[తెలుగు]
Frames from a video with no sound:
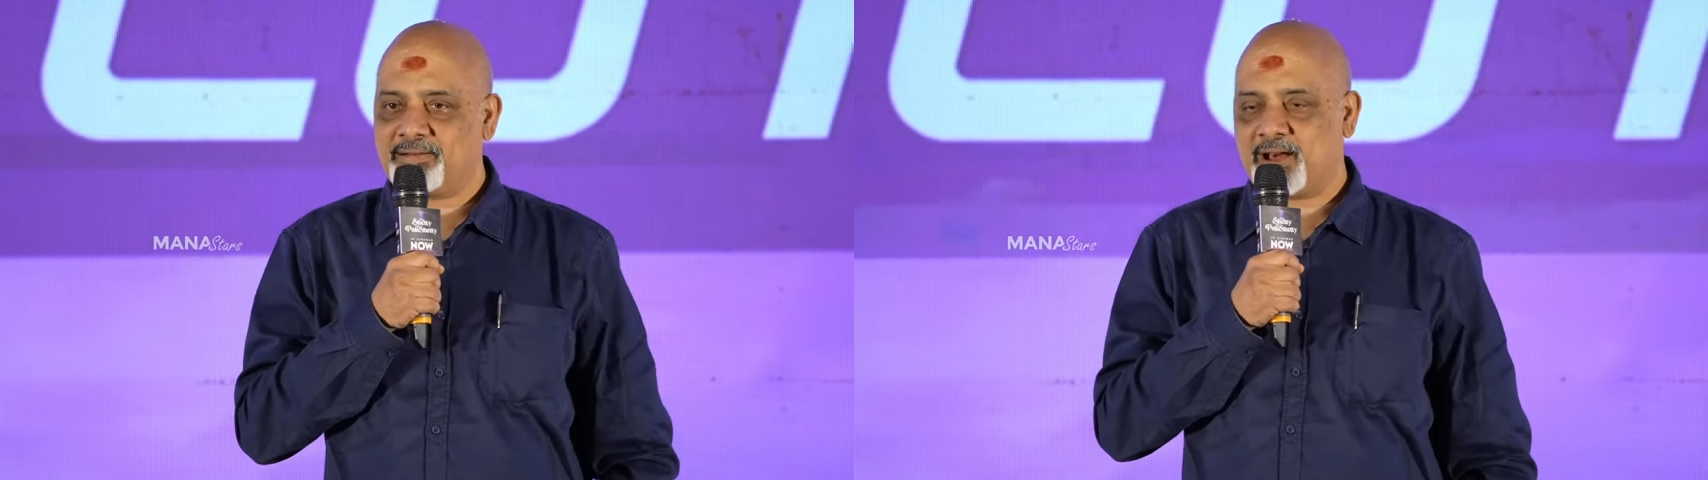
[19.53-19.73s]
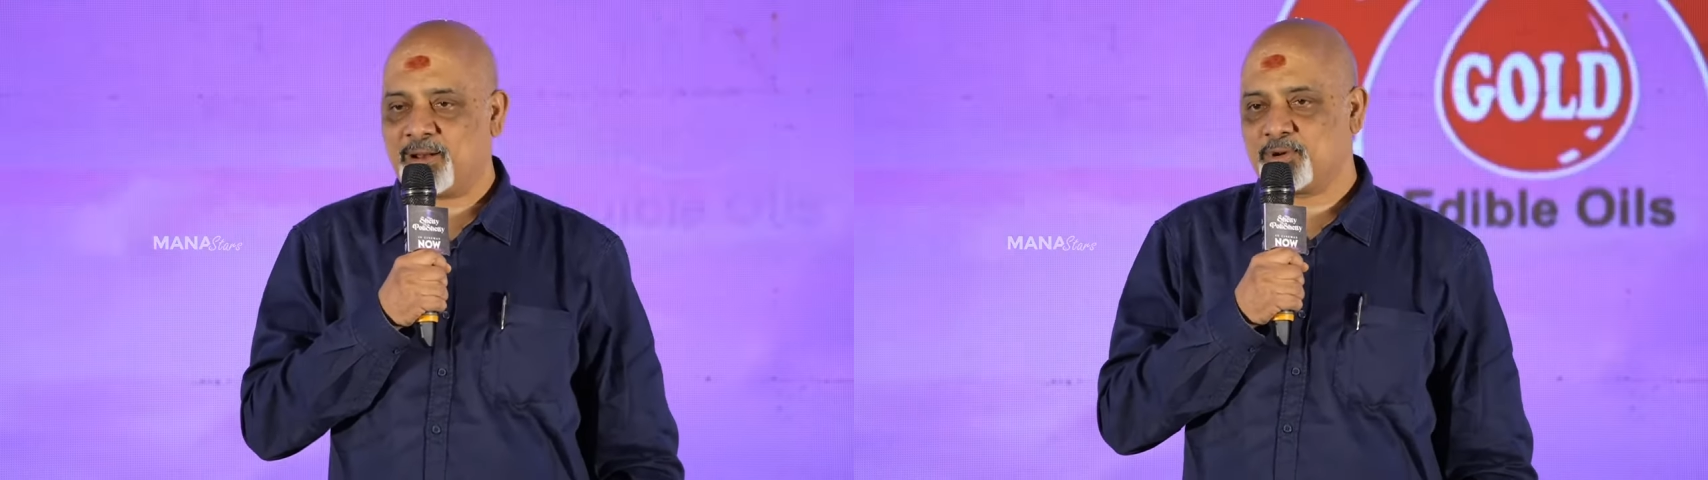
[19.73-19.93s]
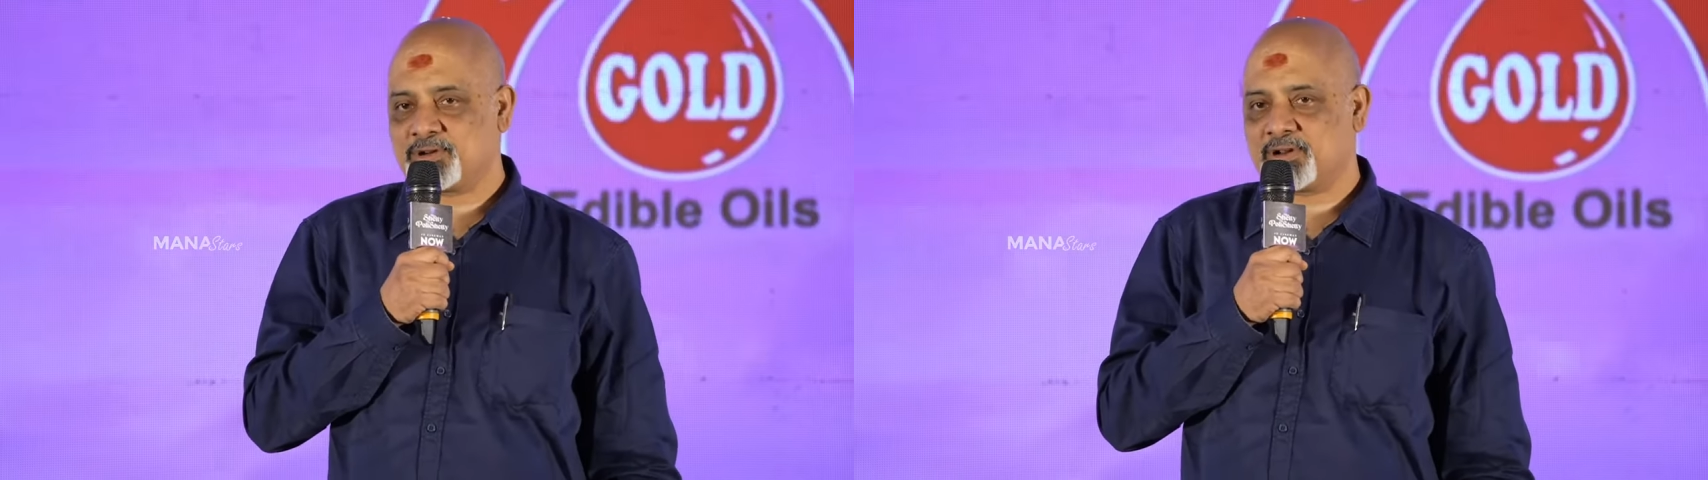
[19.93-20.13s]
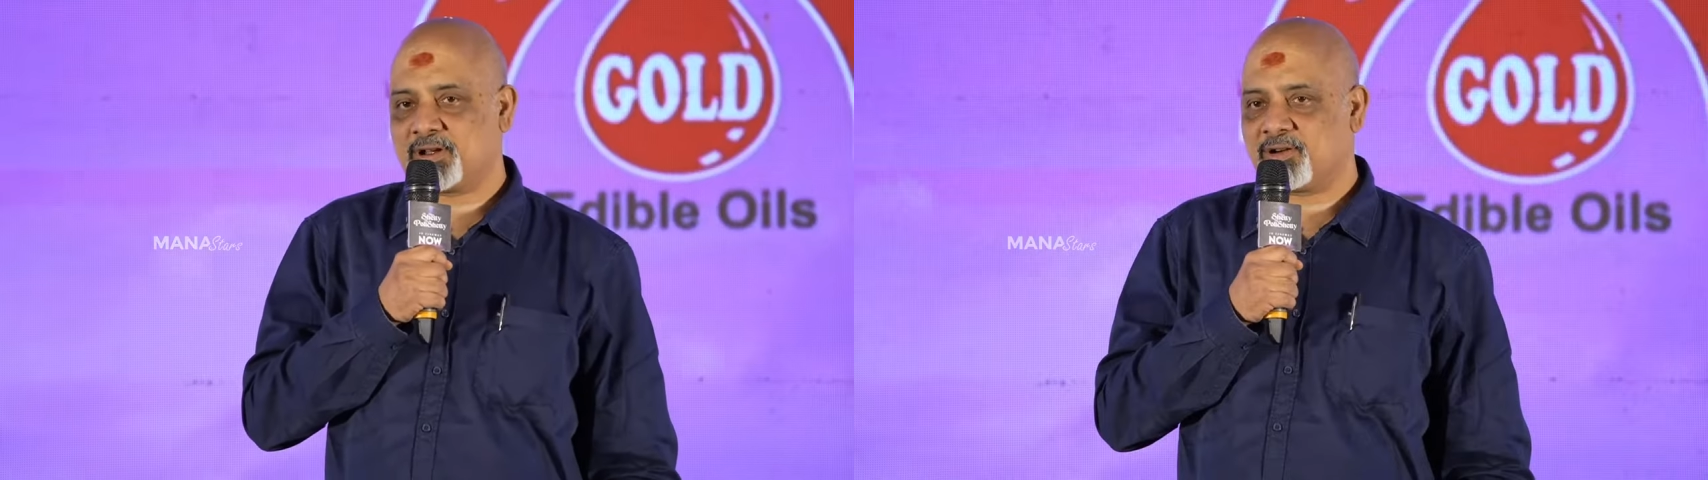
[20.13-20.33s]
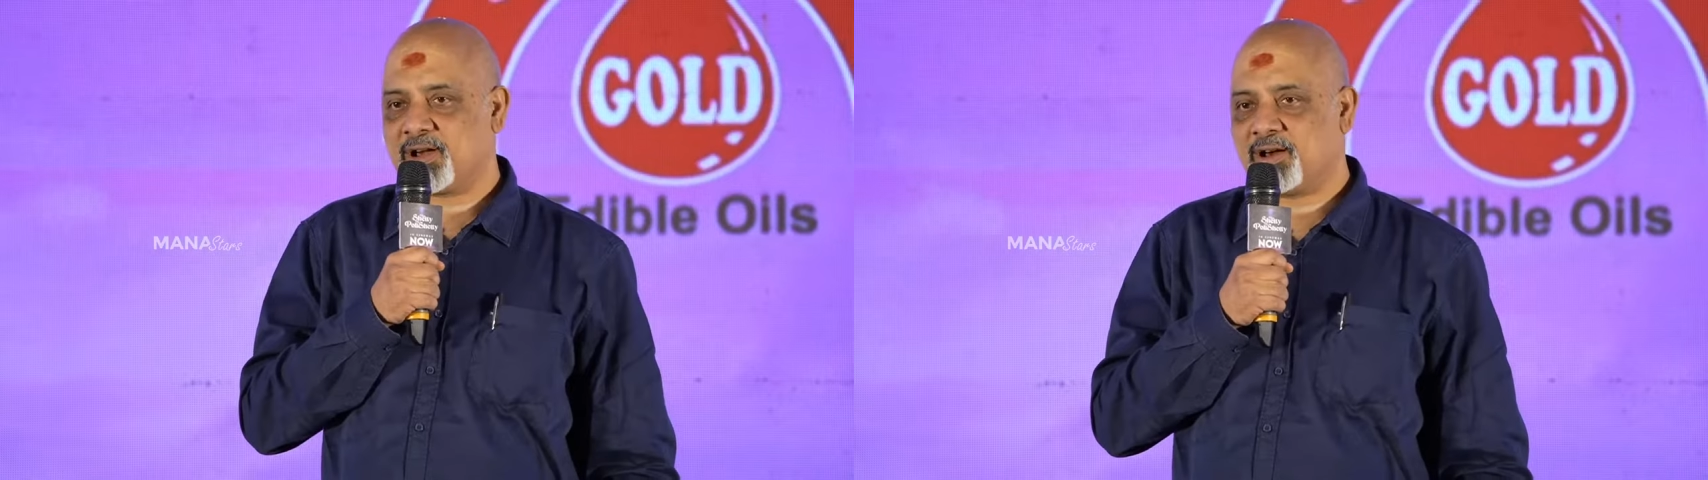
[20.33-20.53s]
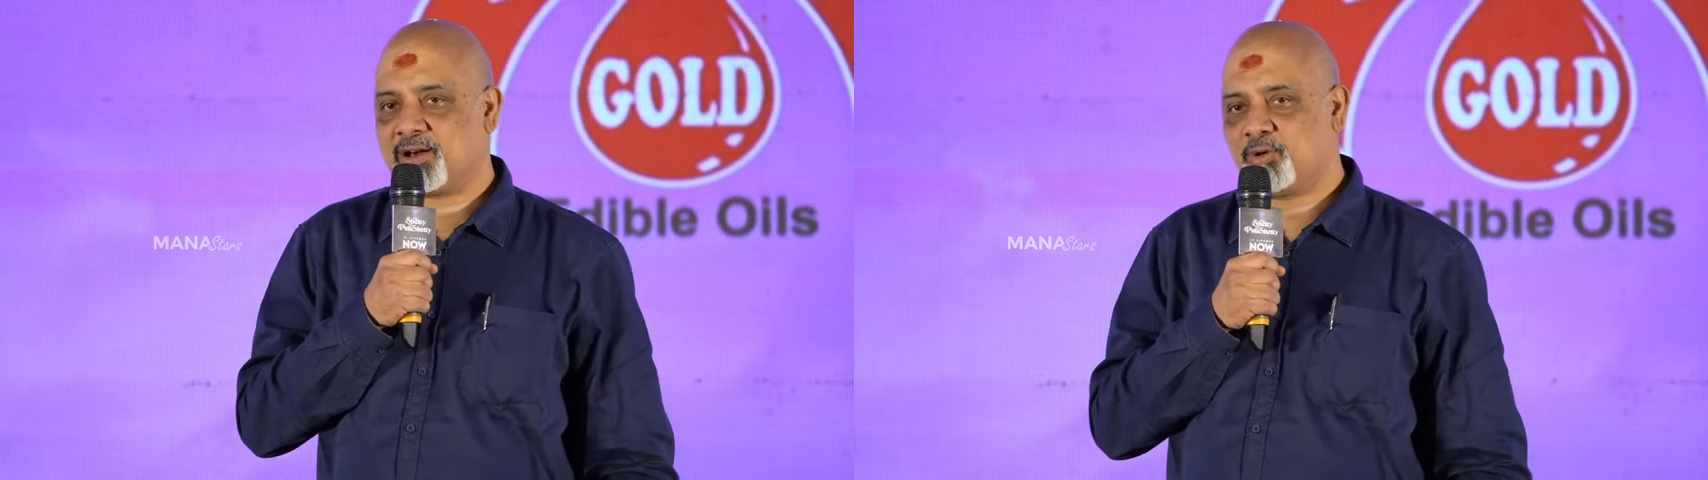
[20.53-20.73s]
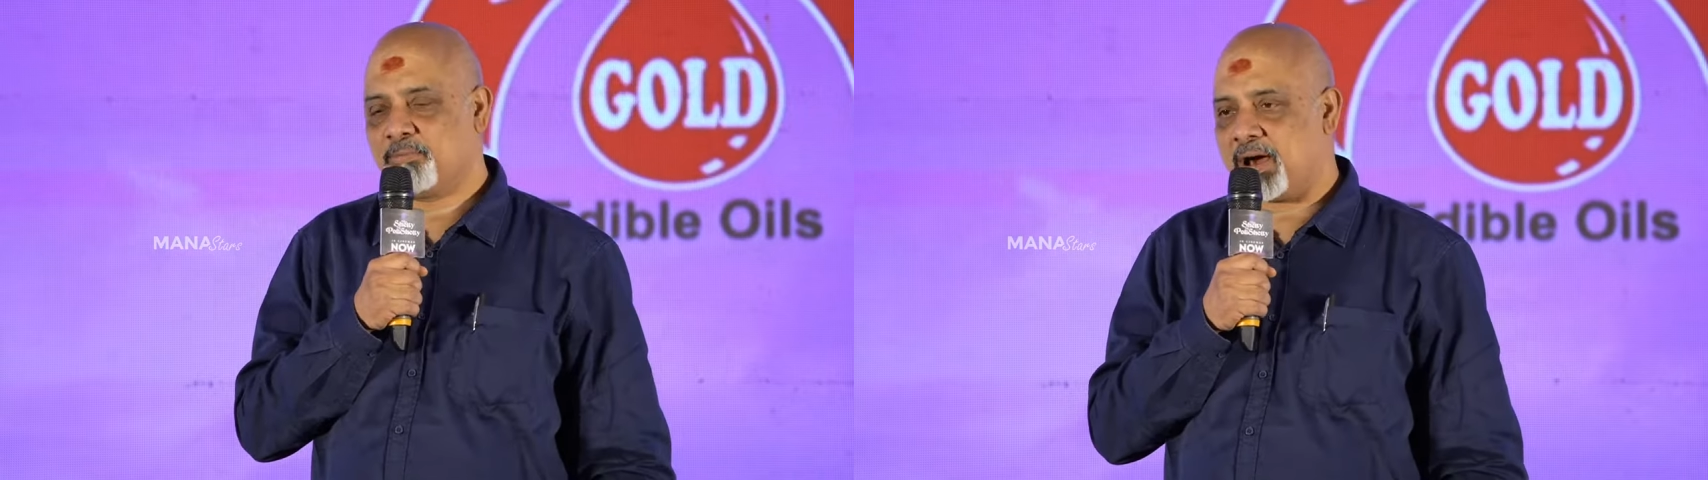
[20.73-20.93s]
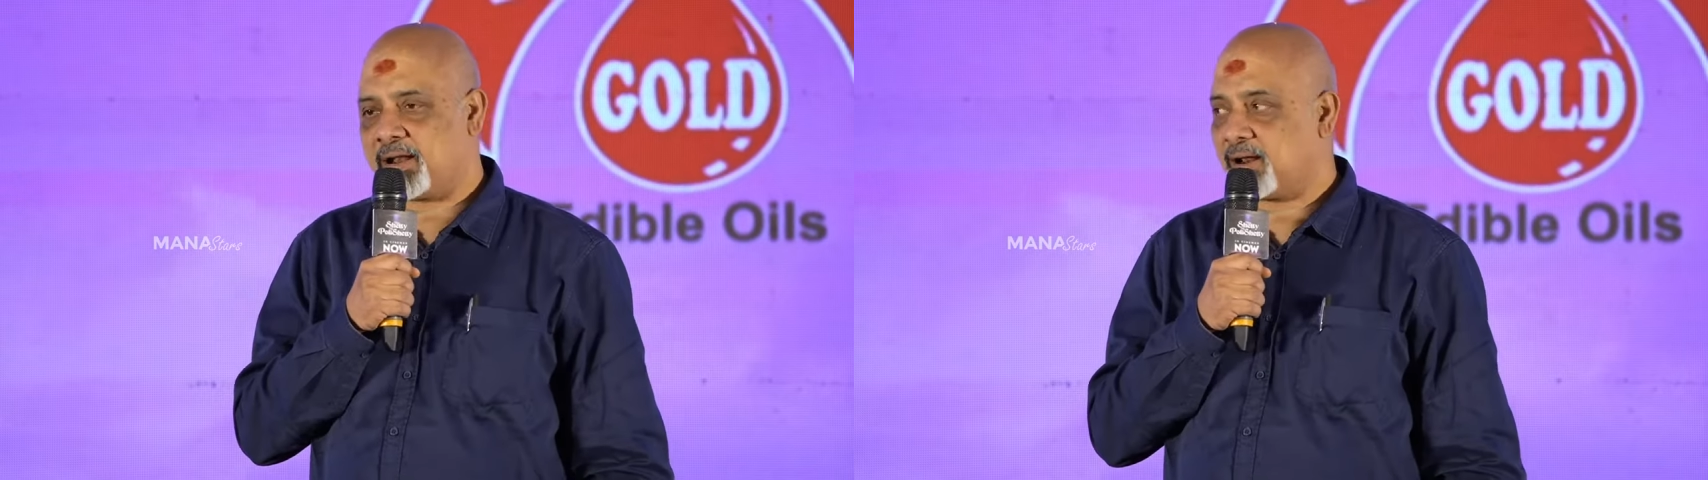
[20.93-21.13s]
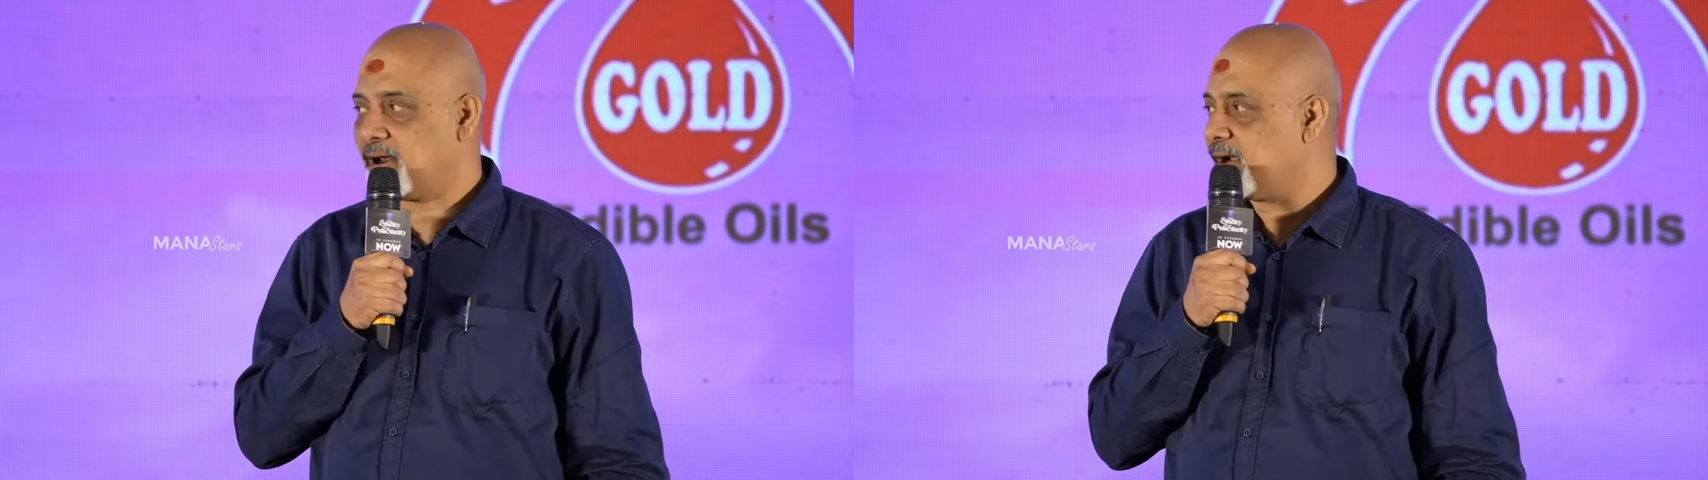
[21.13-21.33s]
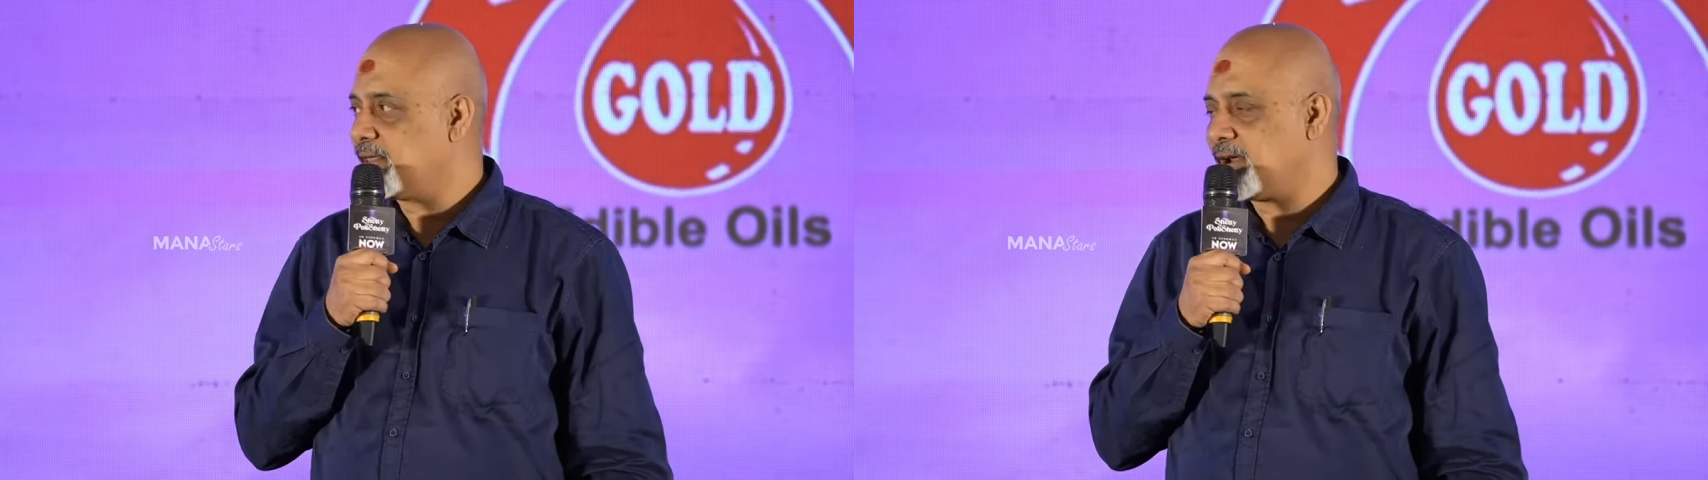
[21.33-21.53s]
ఆల్మోస్ట్ ఒక హోమ్ బ్యానర్
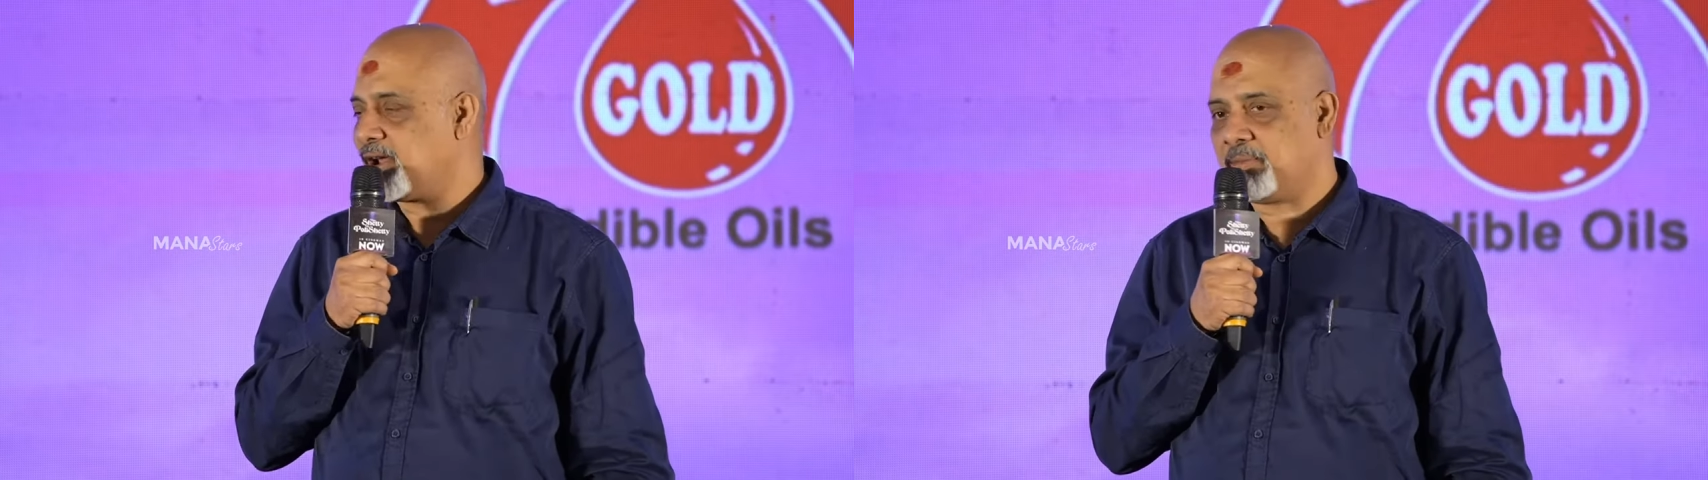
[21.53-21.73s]
లాంటిది నాకు